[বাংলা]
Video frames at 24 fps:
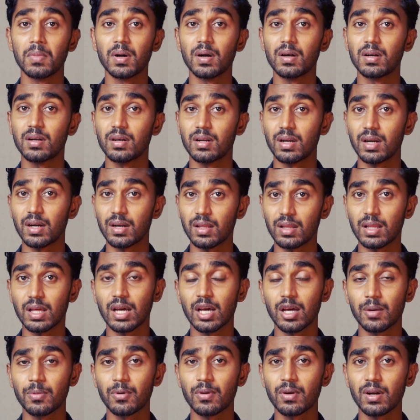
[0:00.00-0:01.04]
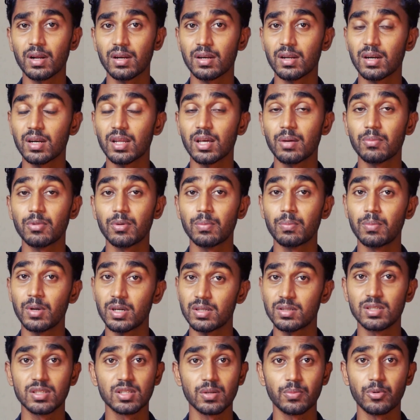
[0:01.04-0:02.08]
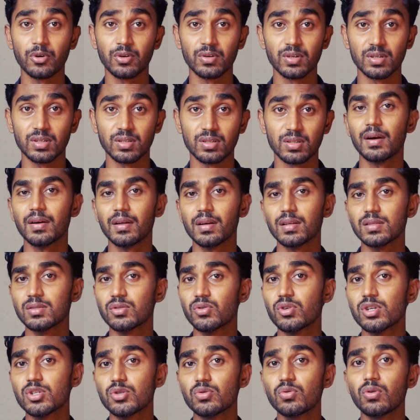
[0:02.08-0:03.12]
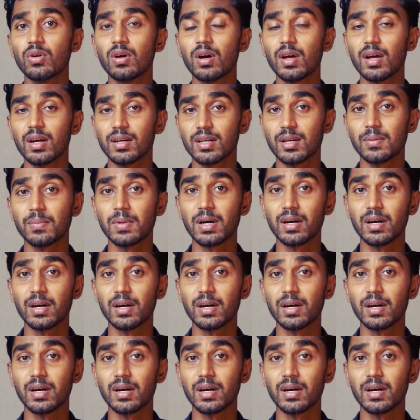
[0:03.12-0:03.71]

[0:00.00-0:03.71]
বাট এটা দেখার পর এটা নিয়ে আমি বেশ ডিসঅ্যাপয়েন্টেড এটার স্টোরি শুরু হয় একটা